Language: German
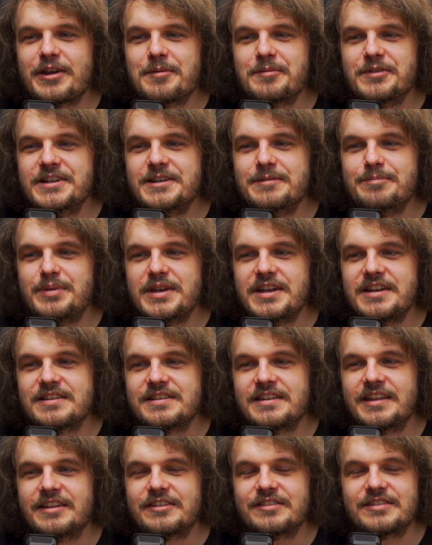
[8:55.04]
Family B
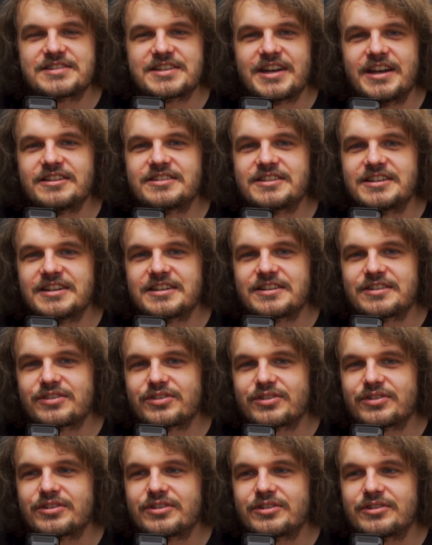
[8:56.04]
in Sidekick.
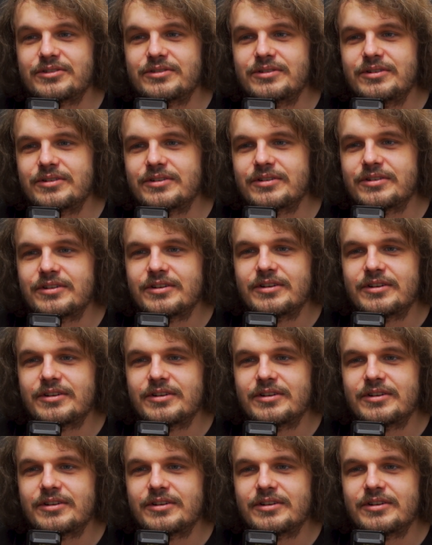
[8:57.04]
So. Uh. Ich finde